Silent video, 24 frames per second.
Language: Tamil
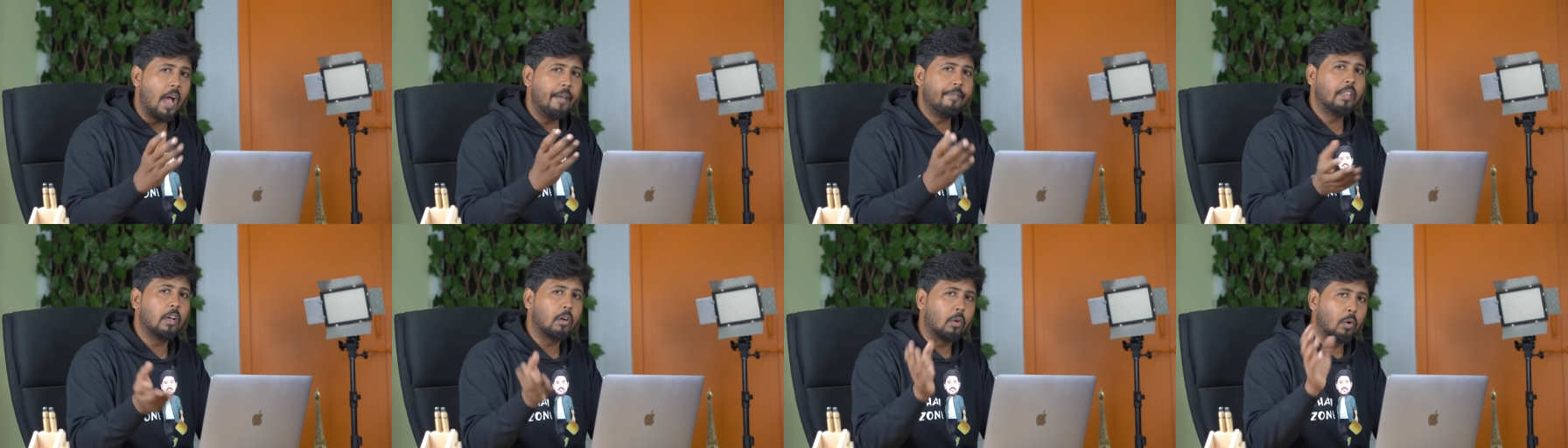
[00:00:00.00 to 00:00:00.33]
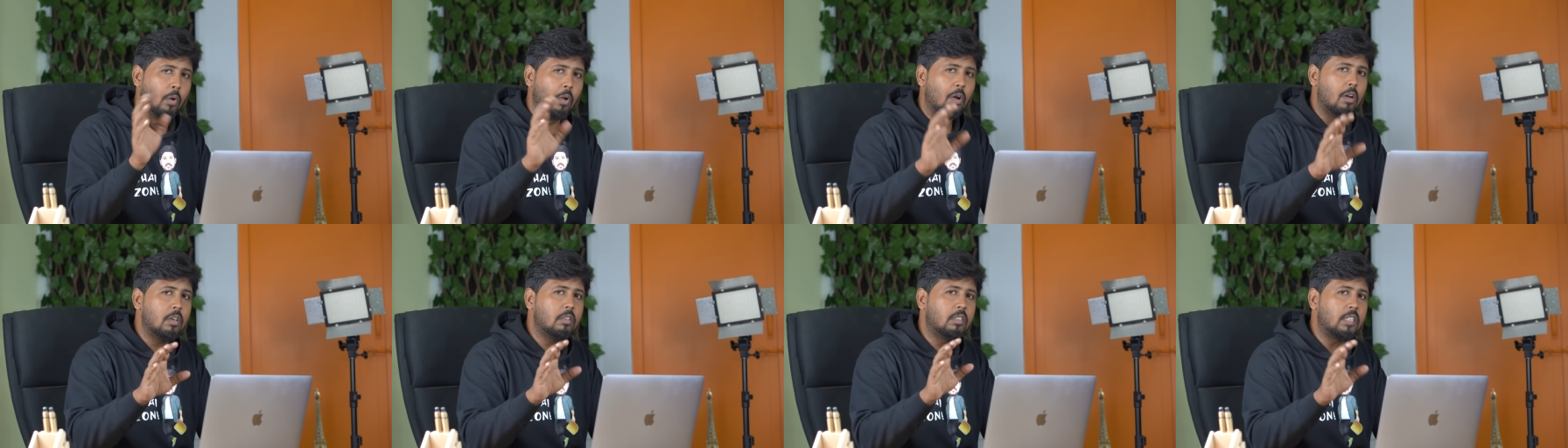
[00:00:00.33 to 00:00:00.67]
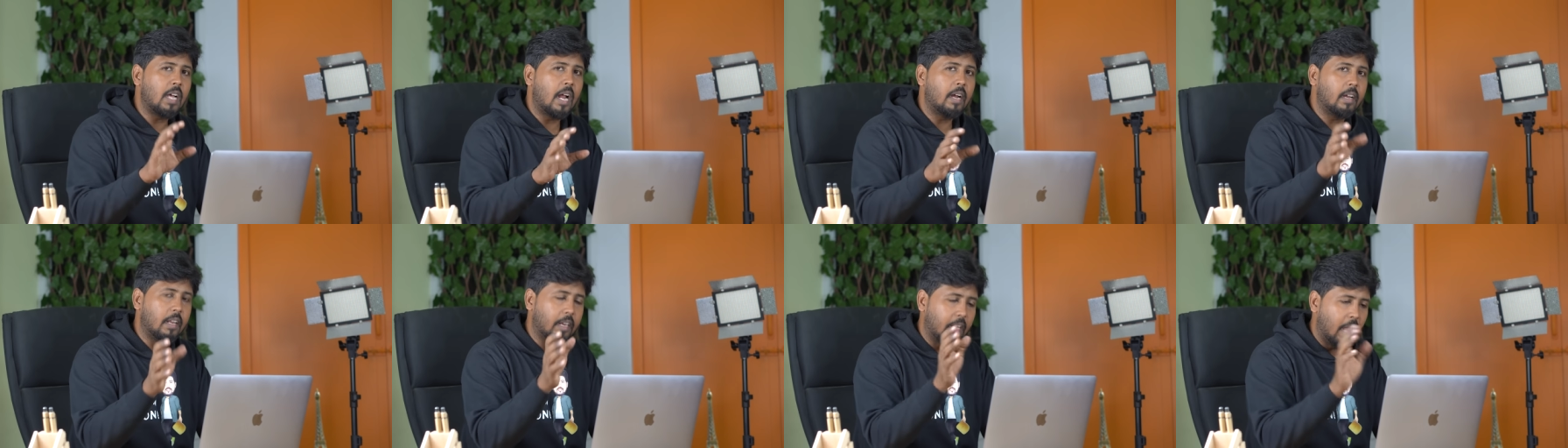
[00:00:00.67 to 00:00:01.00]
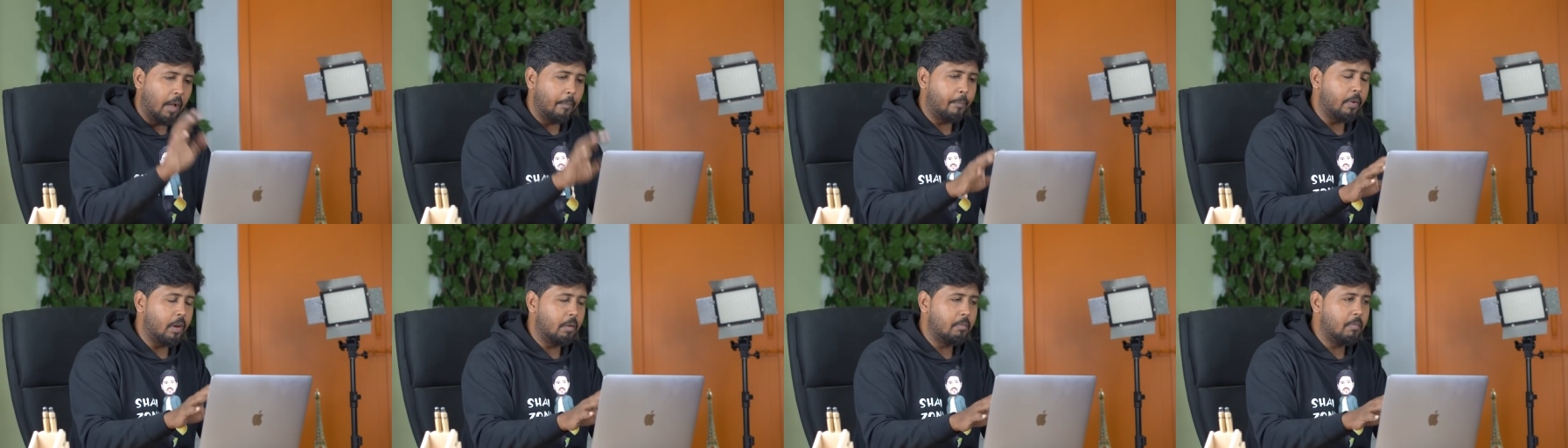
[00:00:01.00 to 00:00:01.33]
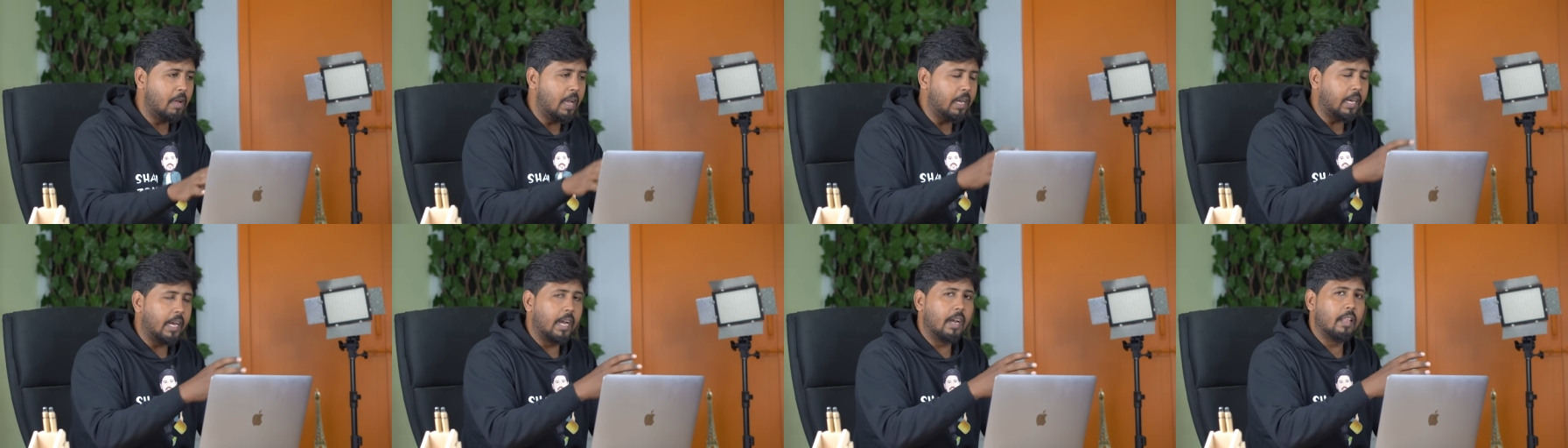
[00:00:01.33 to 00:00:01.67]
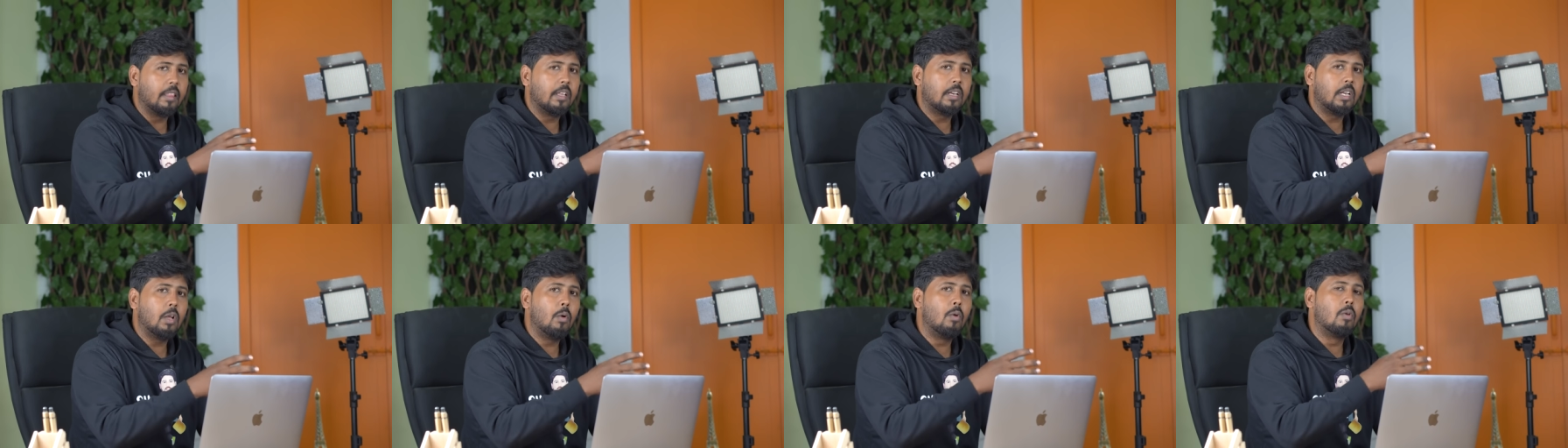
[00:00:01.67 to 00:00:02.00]
அந்த க்ளோஸ் ஷாட்டுக்கு அப்புறமா
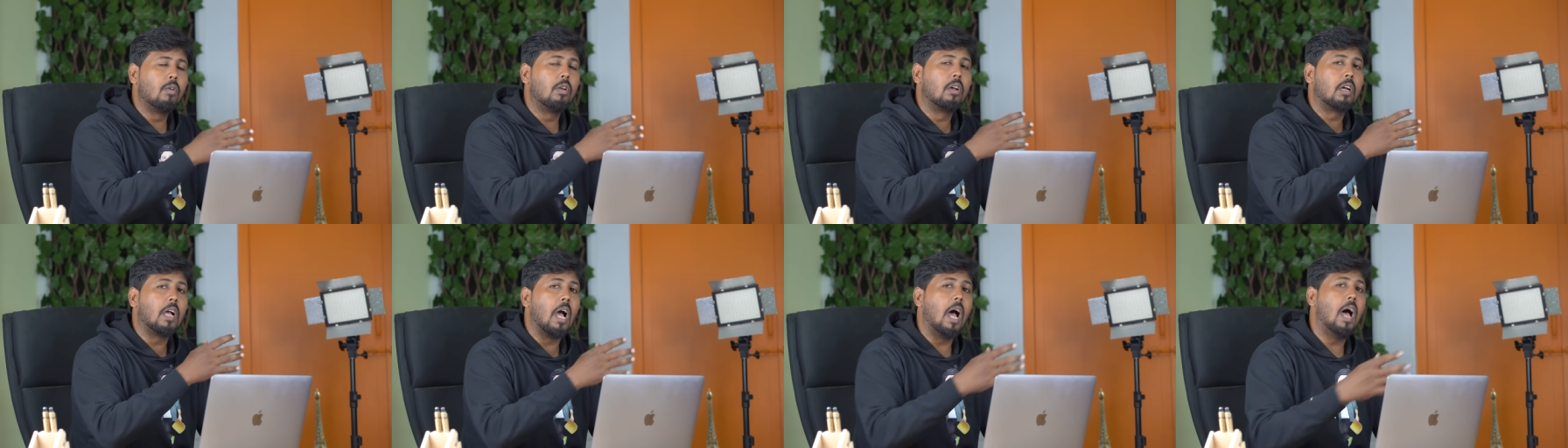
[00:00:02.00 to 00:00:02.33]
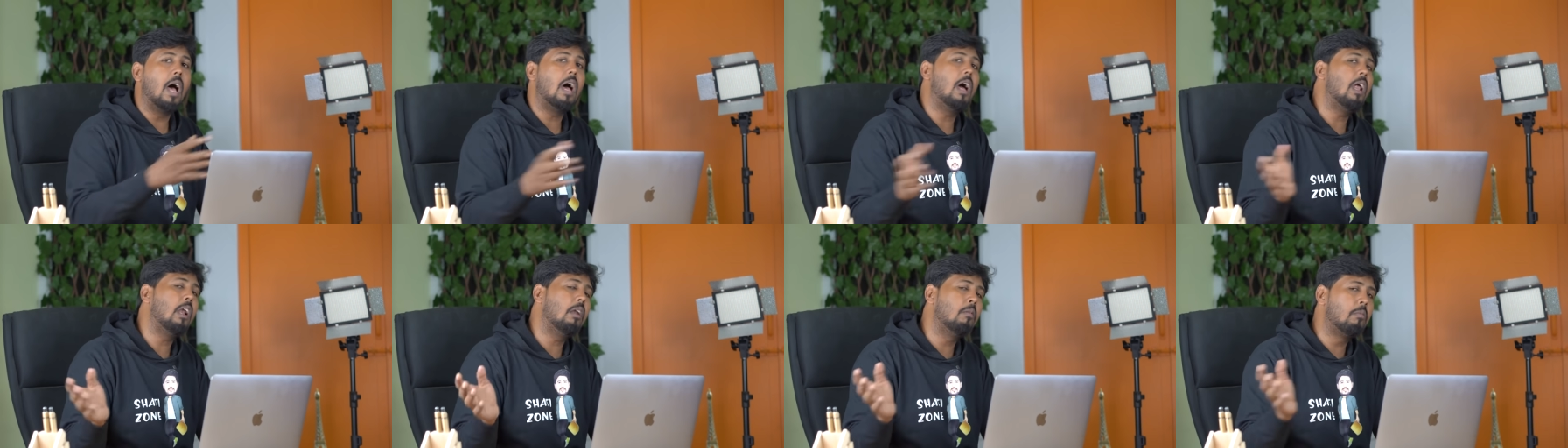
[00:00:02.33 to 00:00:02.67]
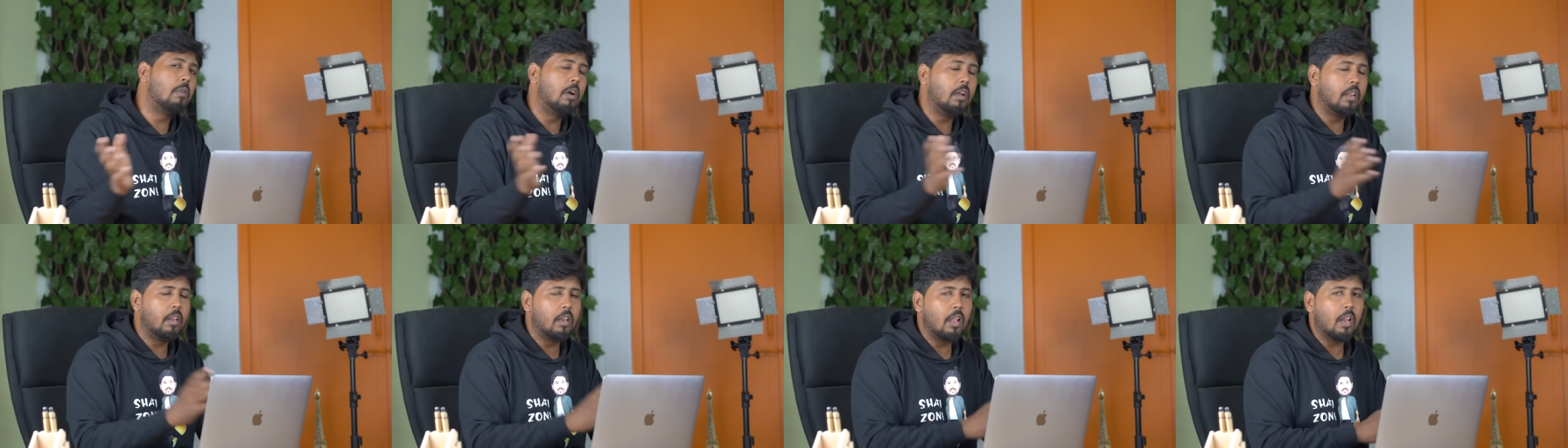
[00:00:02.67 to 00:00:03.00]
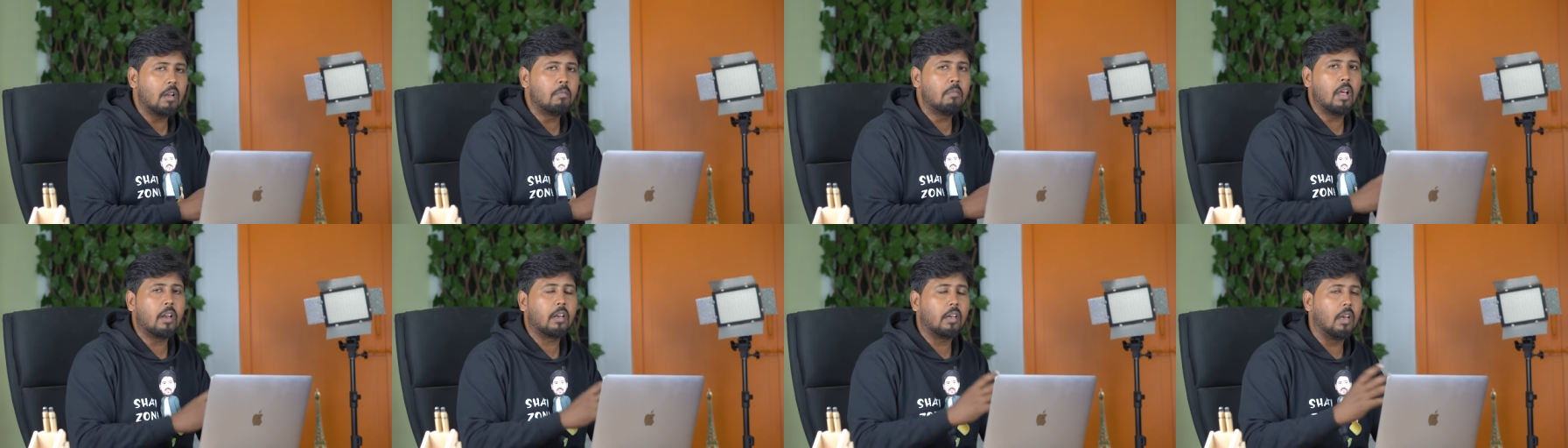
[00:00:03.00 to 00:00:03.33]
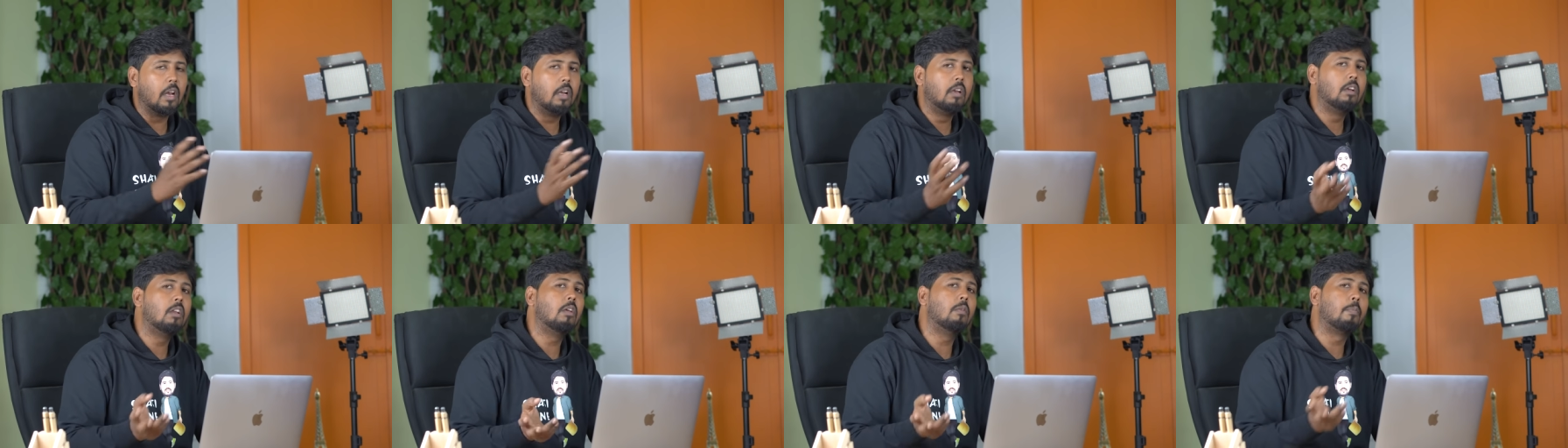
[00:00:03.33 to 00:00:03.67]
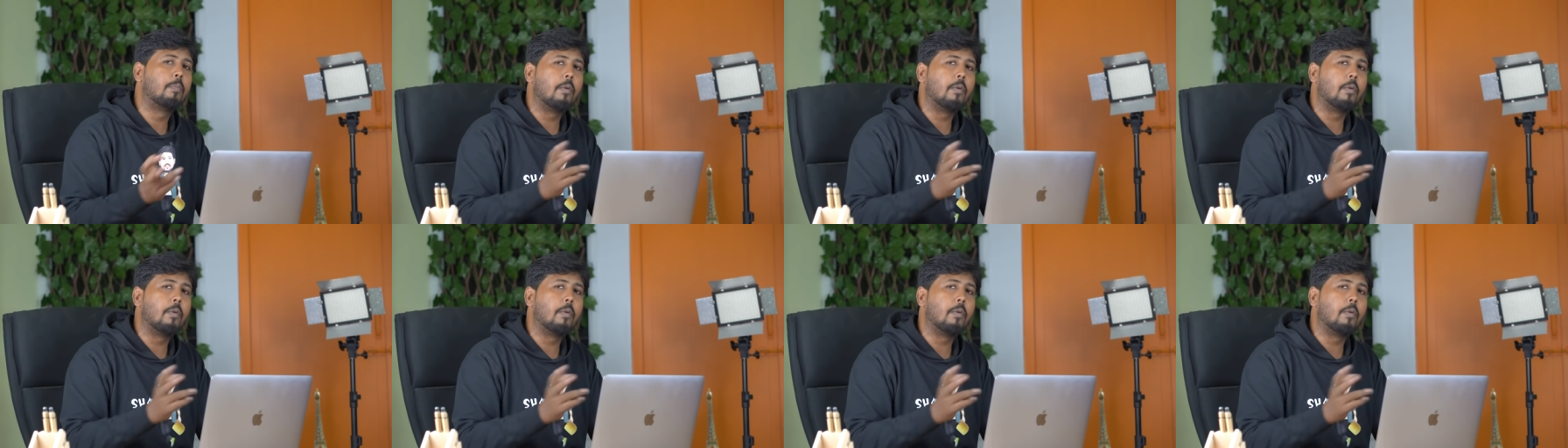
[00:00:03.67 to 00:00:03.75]
கிட்டத்தட்ட ஒரு கால் மணி நேரமா ரெண்டு